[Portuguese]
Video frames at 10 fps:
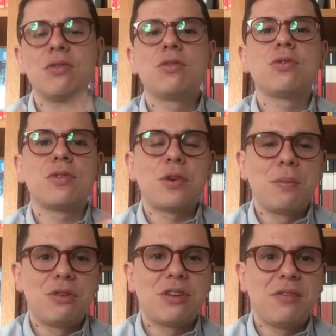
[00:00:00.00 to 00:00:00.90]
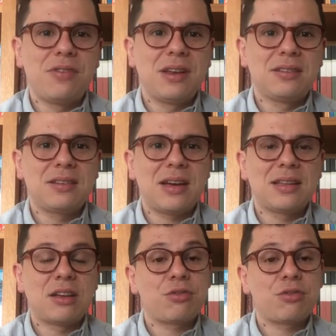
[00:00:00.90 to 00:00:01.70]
socialmente referenciada,